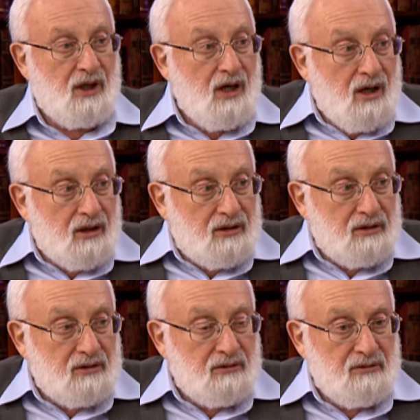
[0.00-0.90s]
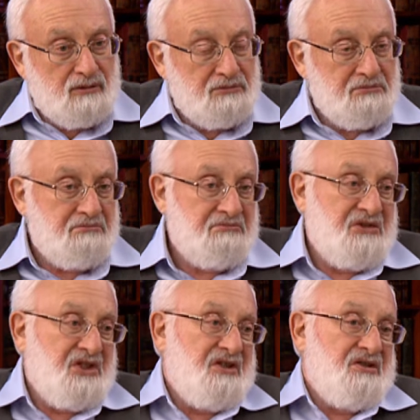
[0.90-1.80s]
Как?
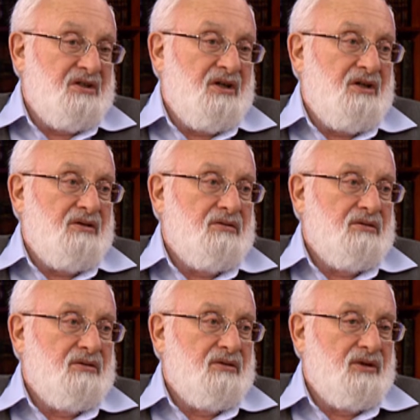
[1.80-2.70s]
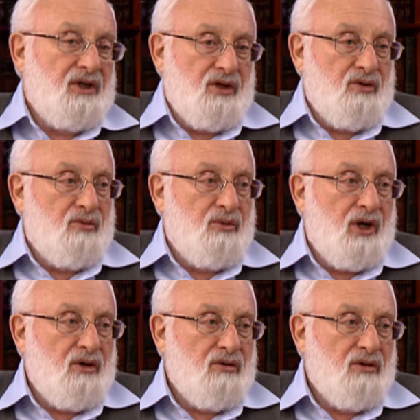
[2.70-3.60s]
Я не знаю я не
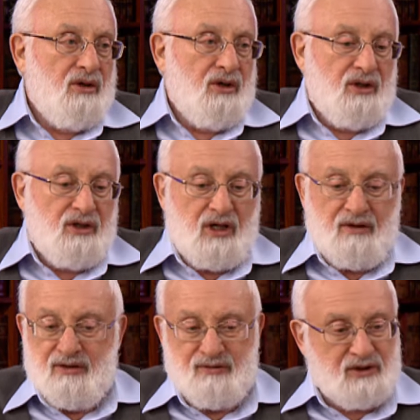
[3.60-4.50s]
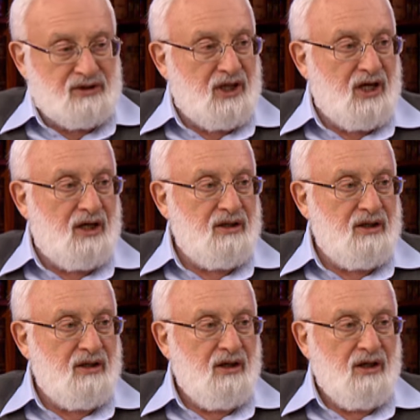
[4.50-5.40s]
умею, я не в
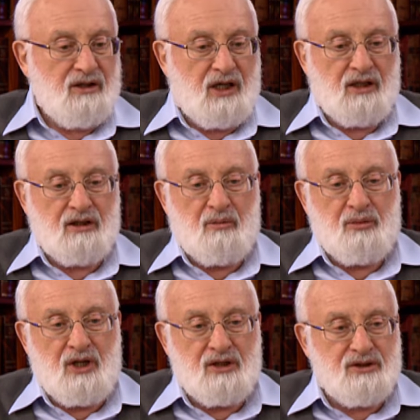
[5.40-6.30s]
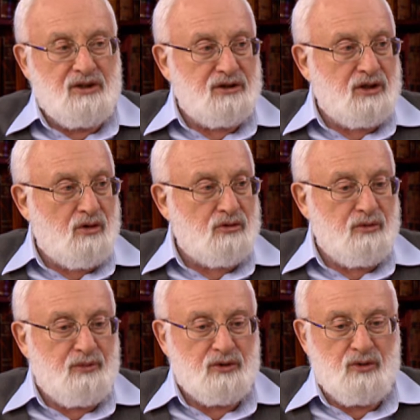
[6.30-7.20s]
состоянии. Я иногда пытался делать
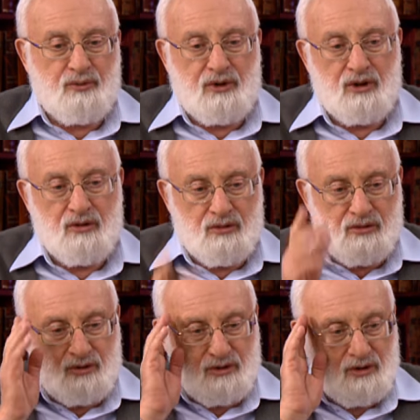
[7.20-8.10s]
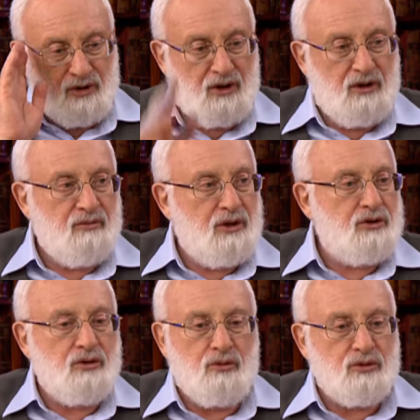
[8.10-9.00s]
хорошие поступки. Ой, мне
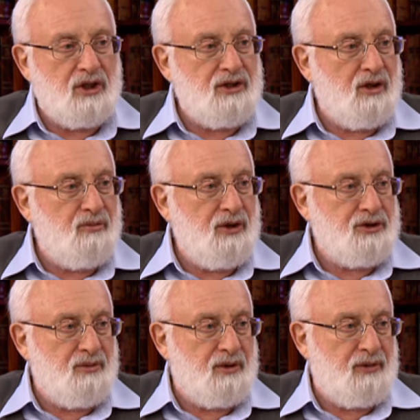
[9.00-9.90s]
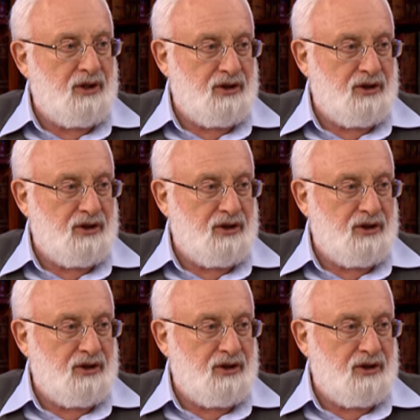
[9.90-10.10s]
еще хуже от них было, чем от